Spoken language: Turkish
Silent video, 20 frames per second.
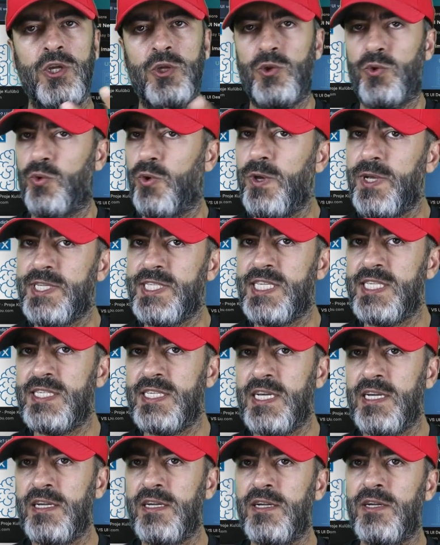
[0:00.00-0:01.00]
UX
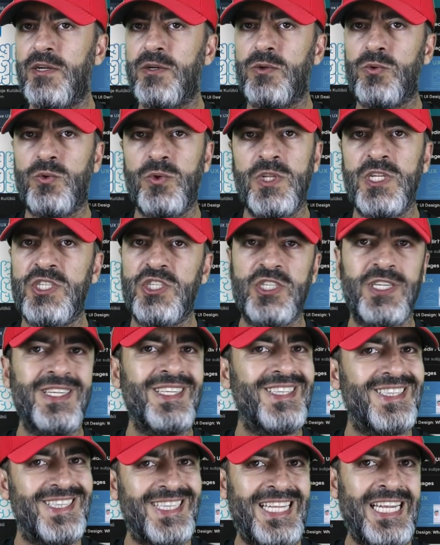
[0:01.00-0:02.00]
ise
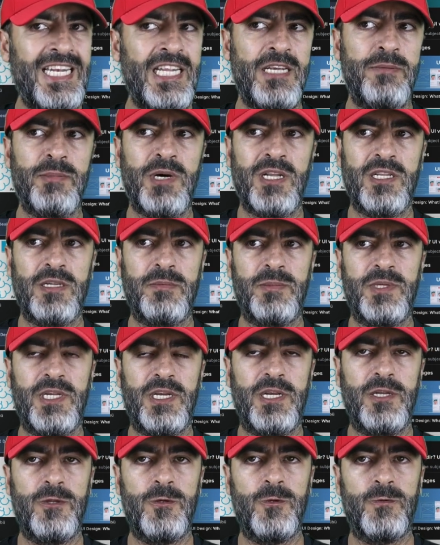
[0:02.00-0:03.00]
kullanıcının deneyimi anlamına
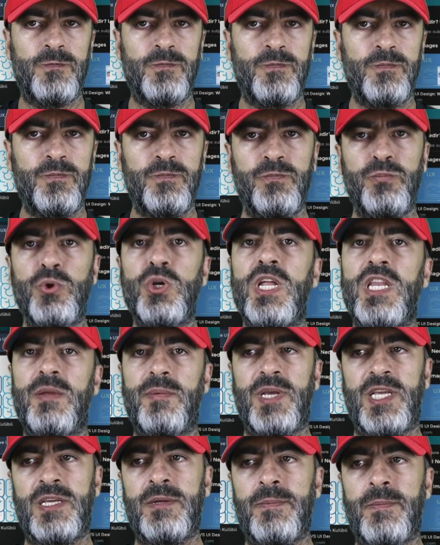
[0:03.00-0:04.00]
geliyor. Bu ne
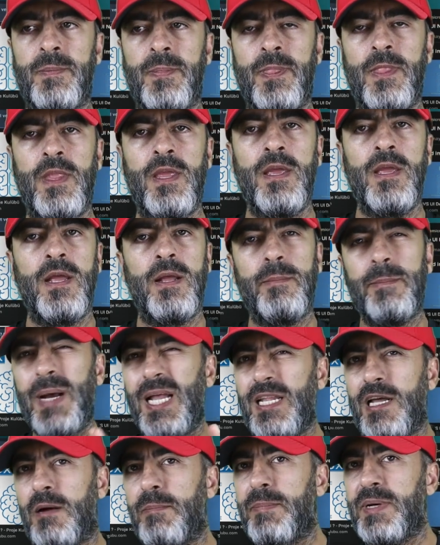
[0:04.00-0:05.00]
demek?
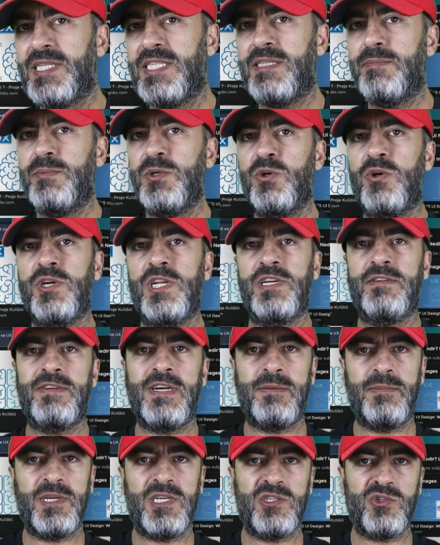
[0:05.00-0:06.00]
Ben daha basit bir örnek
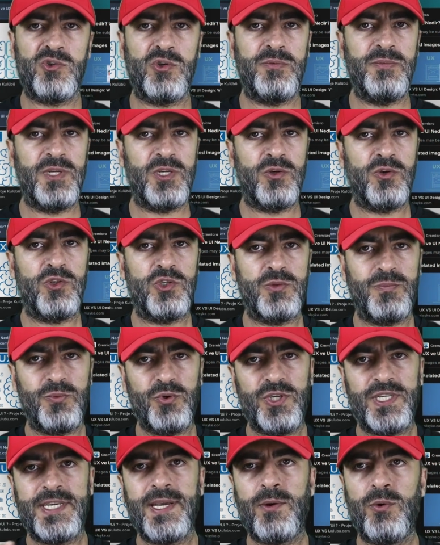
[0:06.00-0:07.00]
vermek istiyorum ilk önce bu
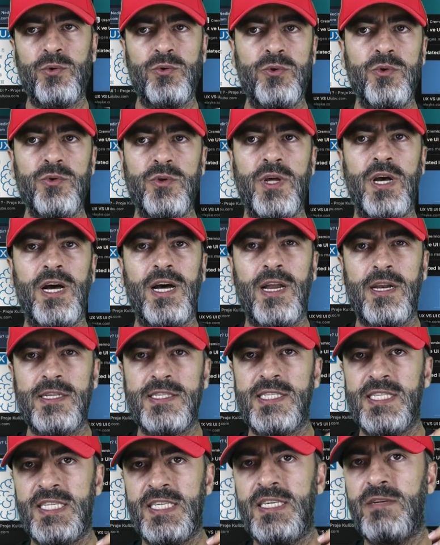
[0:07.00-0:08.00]
iki konunun
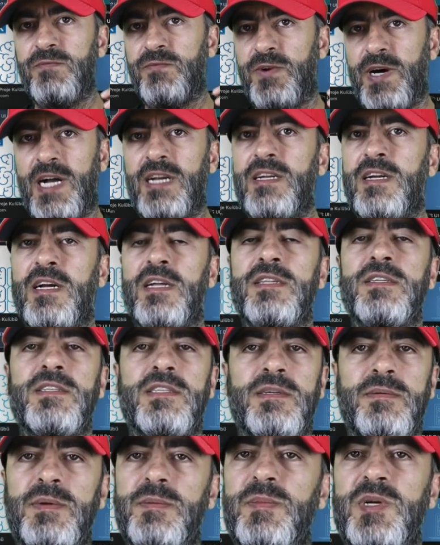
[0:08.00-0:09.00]
arasındaki farkı
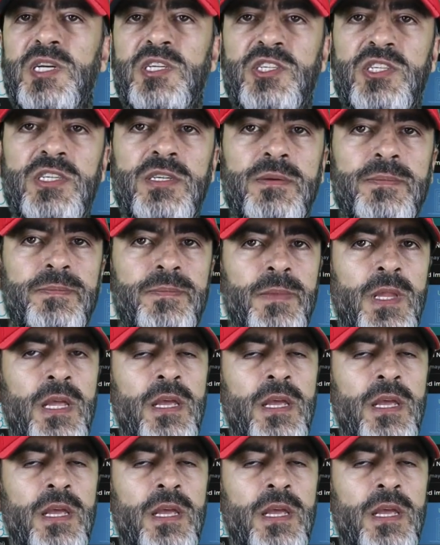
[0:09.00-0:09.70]
anlatabilmek için.